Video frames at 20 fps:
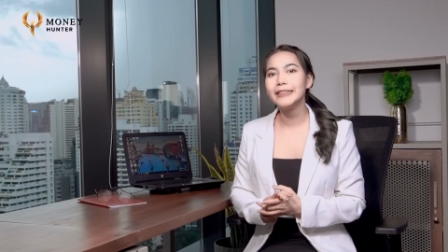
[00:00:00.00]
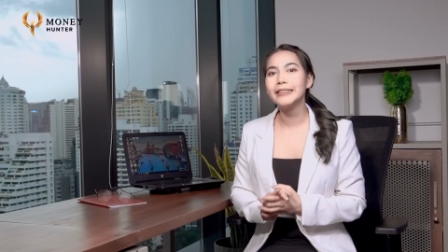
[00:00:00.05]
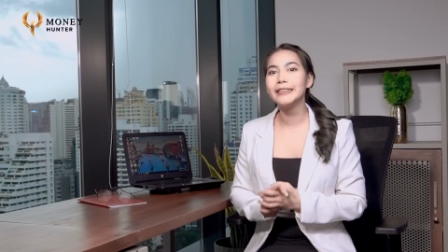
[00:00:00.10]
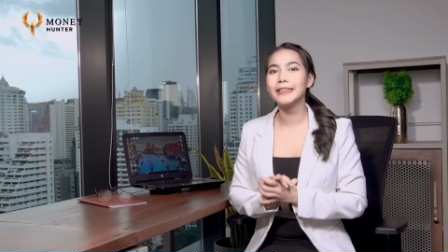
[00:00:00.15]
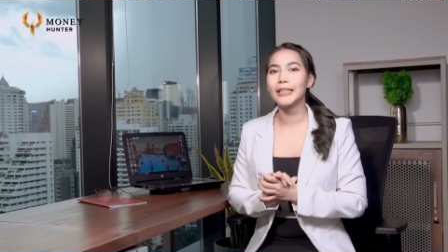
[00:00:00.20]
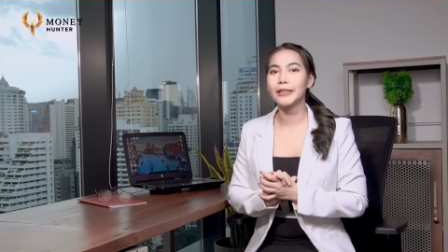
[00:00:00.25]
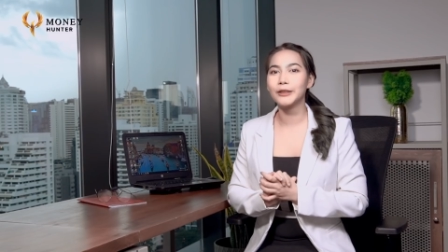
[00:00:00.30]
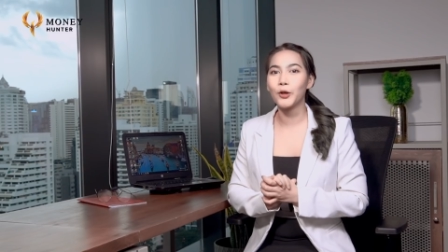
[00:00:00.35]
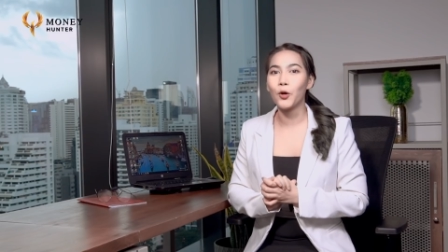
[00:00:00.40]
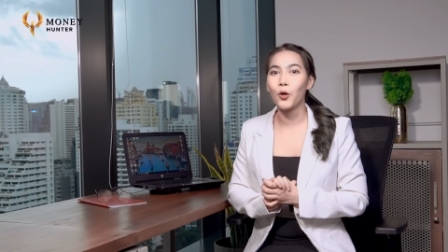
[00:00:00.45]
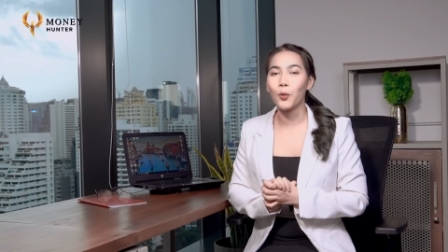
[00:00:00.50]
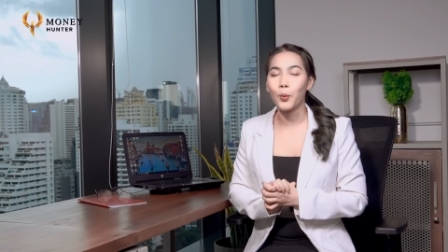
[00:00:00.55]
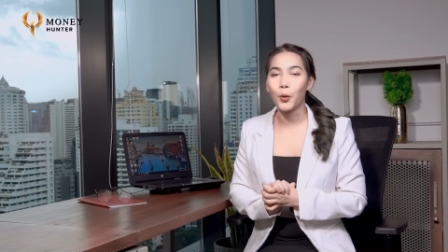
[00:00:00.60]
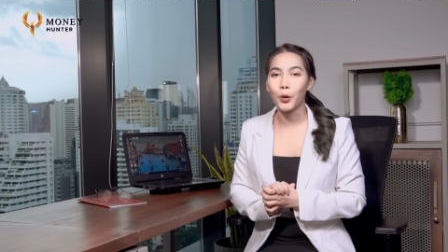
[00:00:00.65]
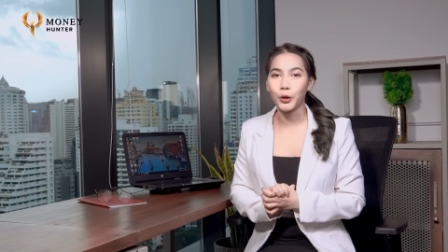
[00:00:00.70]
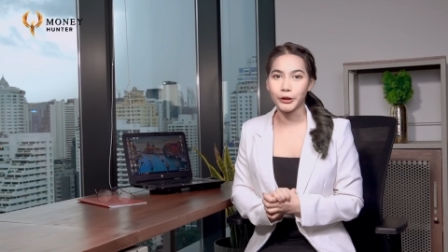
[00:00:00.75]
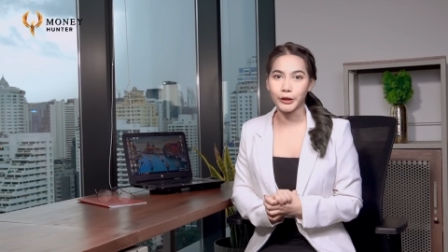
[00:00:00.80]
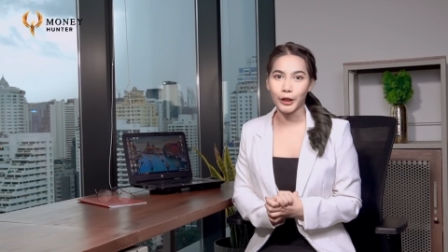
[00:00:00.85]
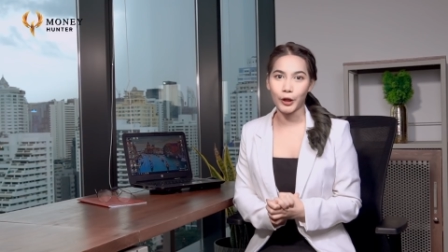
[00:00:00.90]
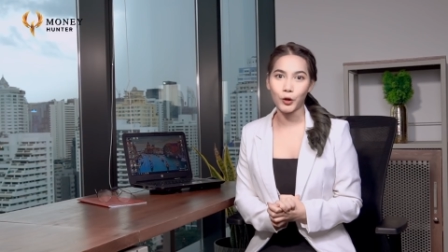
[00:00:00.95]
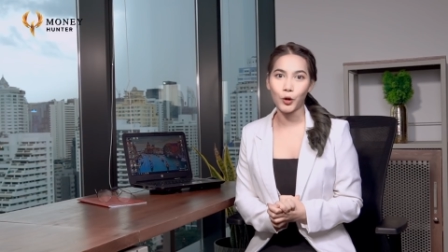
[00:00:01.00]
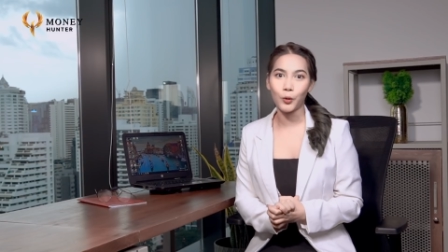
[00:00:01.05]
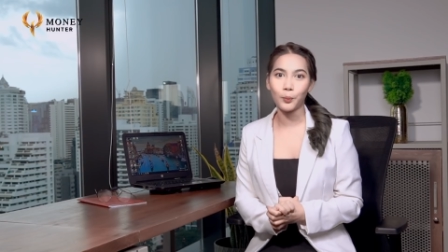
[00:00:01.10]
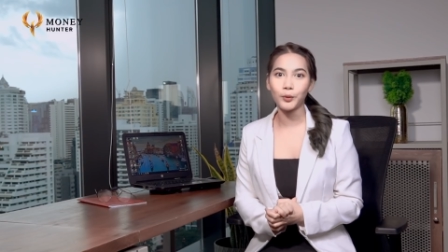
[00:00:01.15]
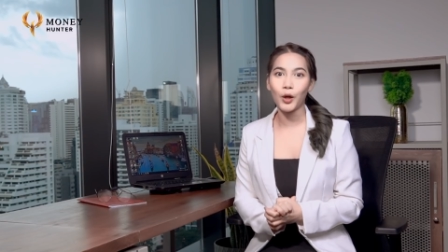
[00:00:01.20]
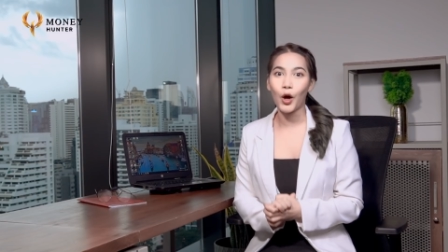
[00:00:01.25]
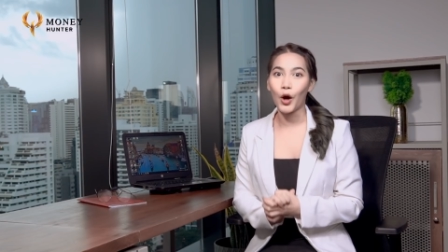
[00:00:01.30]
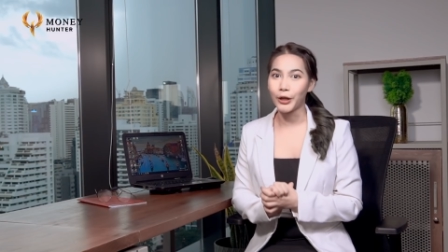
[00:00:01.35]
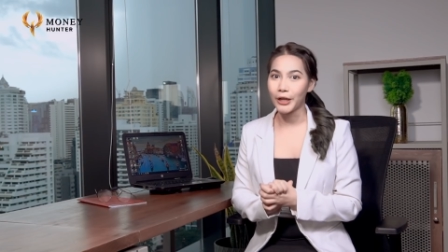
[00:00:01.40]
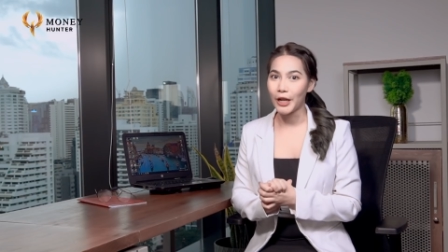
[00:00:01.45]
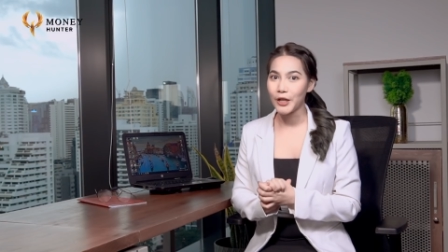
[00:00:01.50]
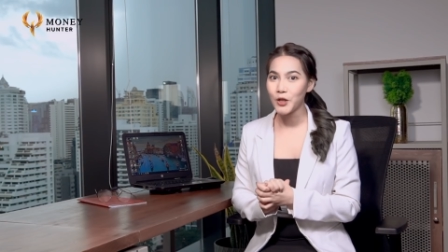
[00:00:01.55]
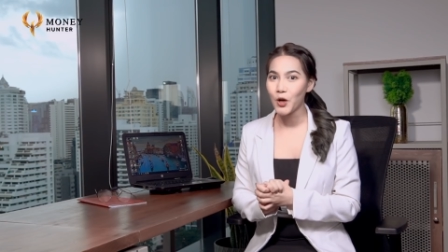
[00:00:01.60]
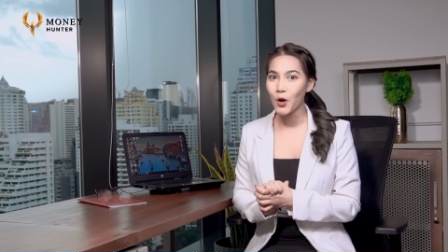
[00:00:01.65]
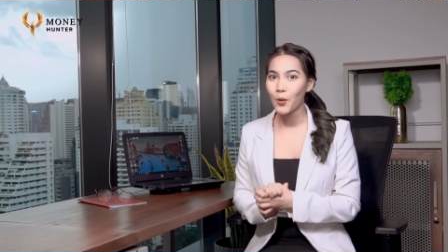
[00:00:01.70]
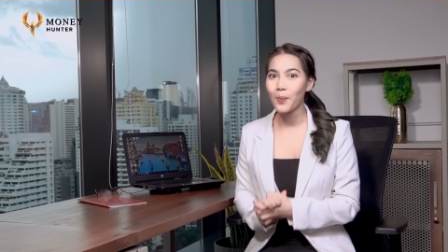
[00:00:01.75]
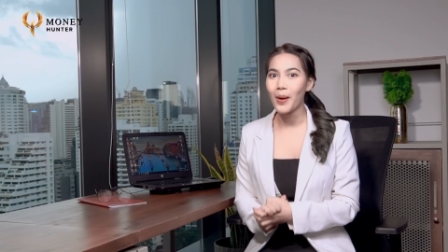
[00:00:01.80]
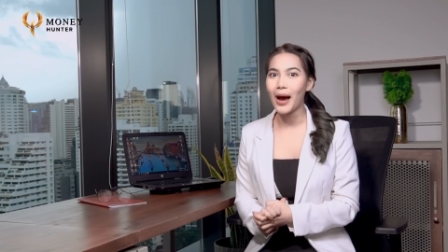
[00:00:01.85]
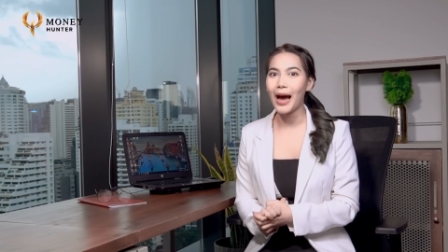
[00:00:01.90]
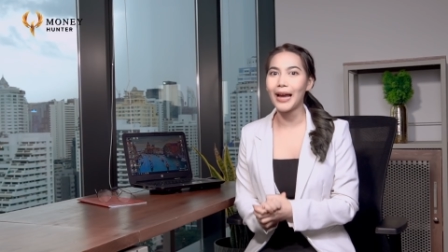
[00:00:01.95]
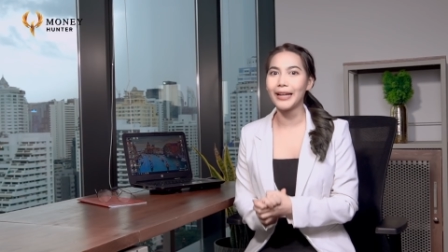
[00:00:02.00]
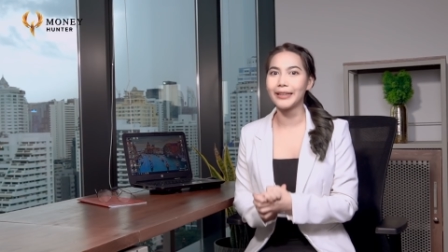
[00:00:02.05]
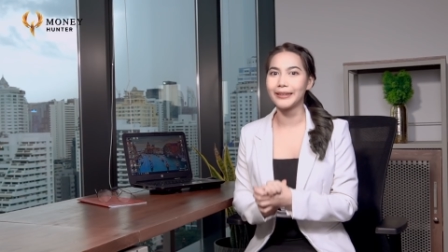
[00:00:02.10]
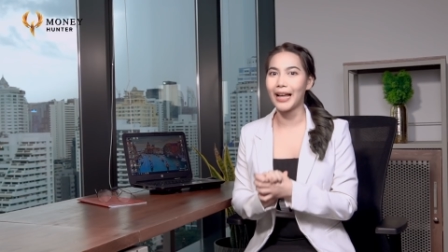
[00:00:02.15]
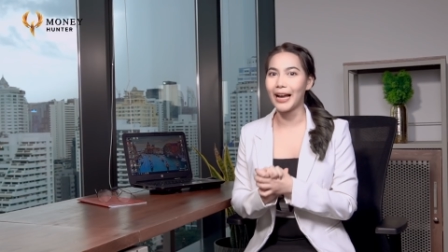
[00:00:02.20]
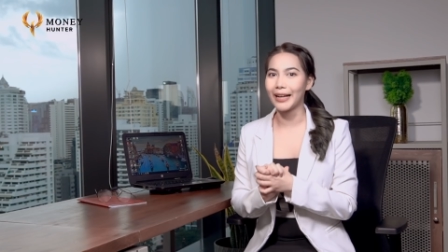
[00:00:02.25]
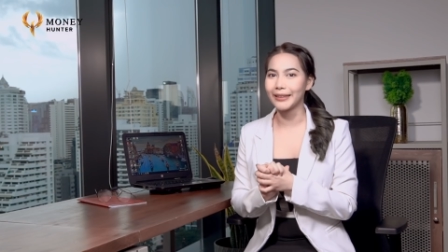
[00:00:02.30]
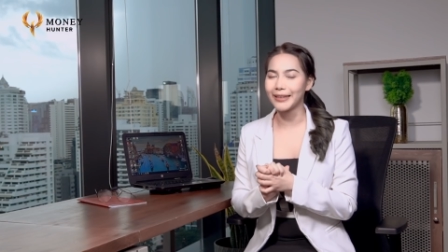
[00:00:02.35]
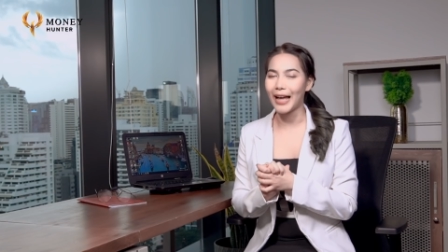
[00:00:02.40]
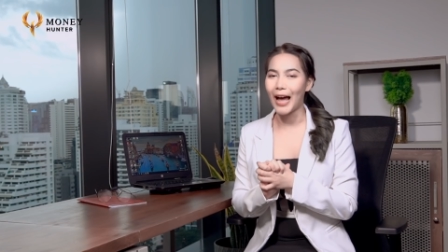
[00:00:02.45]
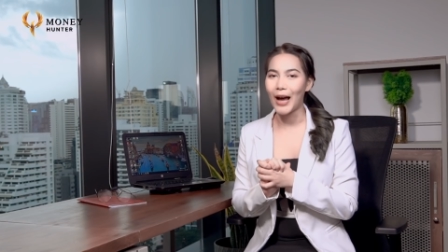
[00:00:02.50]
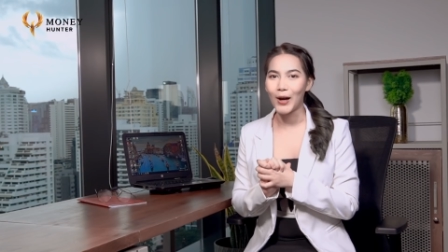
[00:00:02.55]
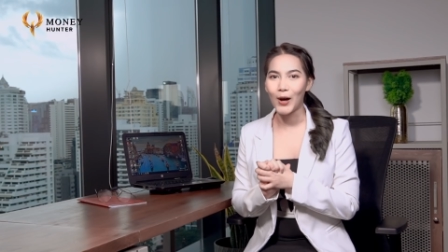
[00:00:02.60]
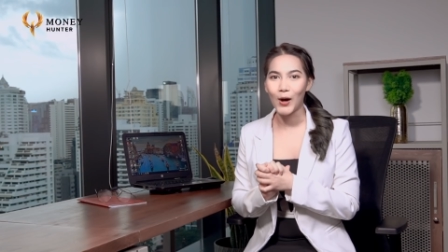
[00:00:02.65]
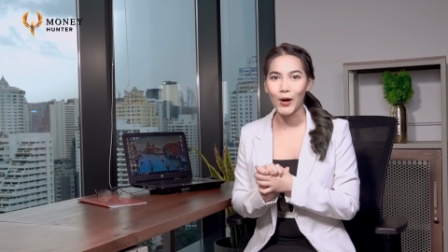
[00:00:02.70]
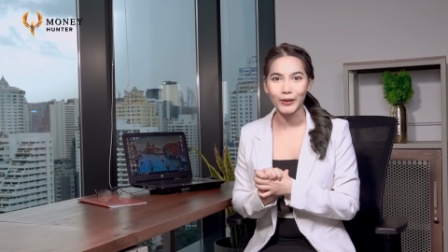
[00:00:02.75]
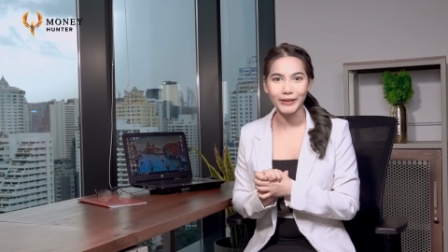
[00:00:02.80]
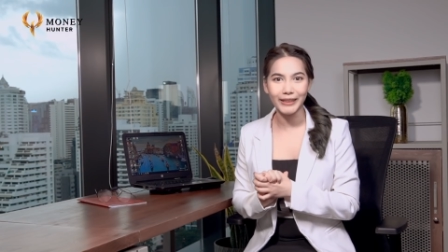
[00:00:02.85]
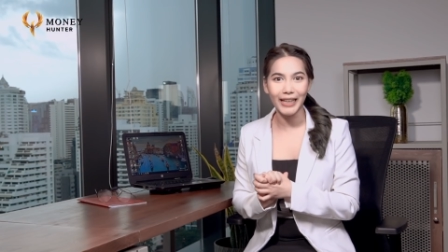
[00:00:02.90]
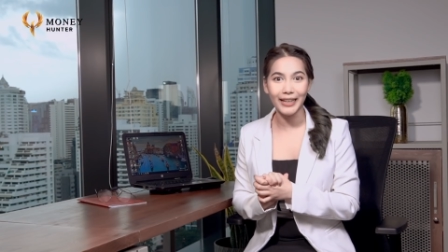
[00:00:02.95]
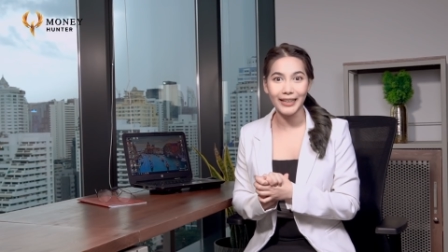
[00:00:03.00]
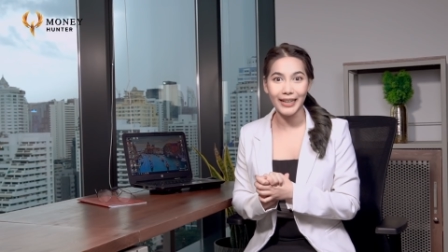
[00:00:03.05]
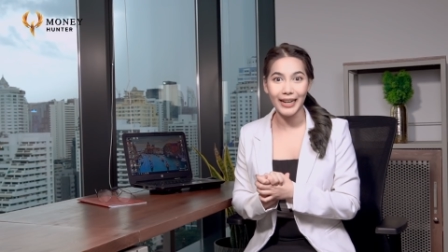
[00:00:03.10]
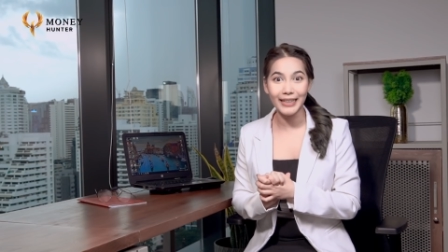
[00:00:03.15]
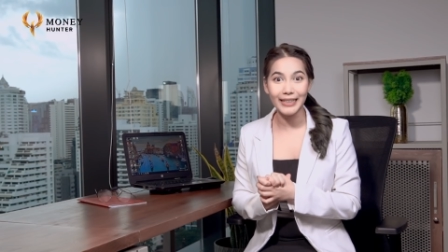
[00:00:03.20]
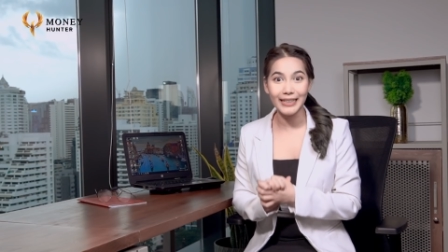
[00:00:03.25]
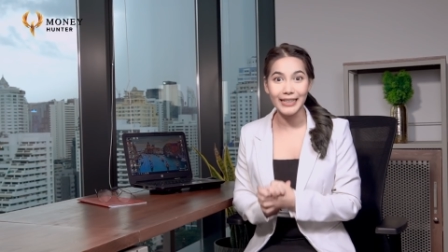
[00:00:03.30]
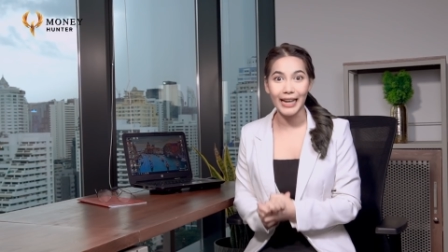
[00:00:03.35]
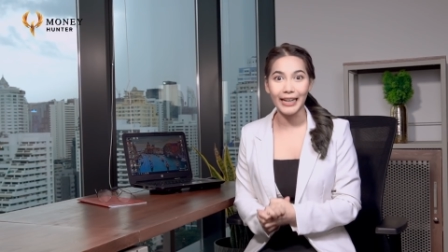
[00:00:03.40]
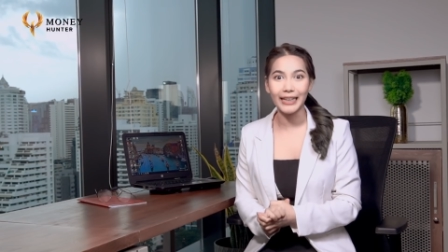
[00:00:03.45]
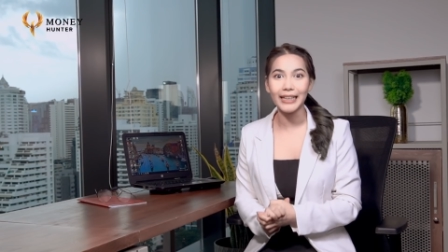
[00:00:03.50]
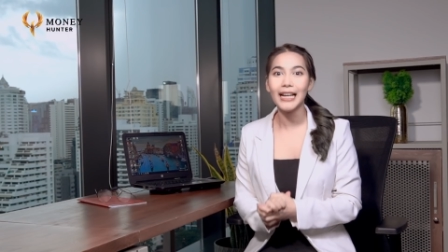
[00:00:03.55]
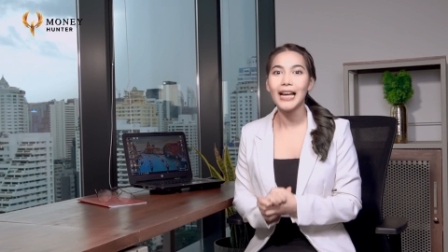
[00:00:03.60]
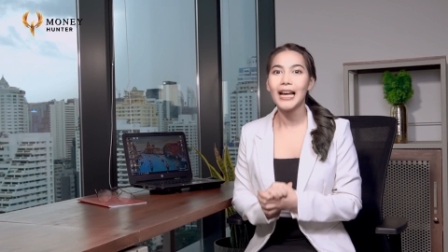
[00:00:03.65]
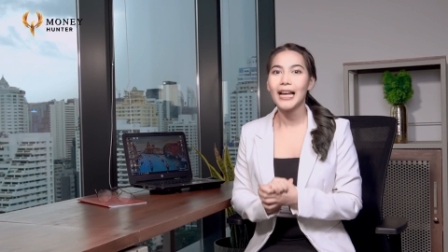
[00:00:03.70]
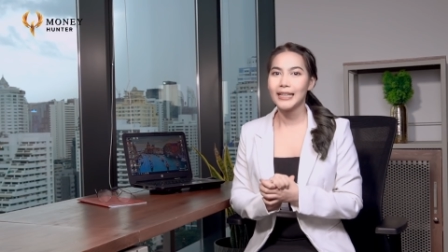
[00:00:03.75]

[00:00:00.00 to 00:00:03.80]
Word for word: ซึ่งจะส่งผลกระทบต่อนโยบายต่างๆ ของแต่ละเหรียญ